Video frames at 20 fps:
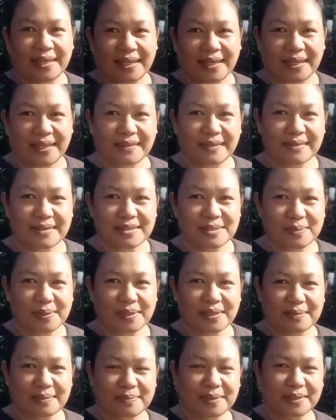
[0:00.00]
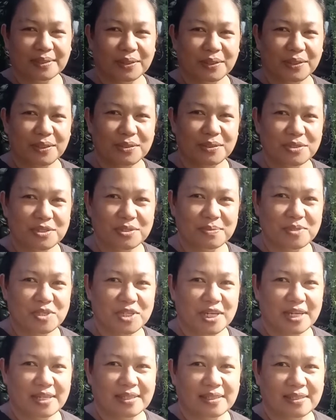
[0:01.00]
Hello guys, welcome back to our YouTube
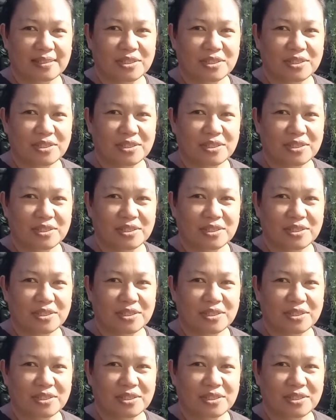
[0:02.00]
channel,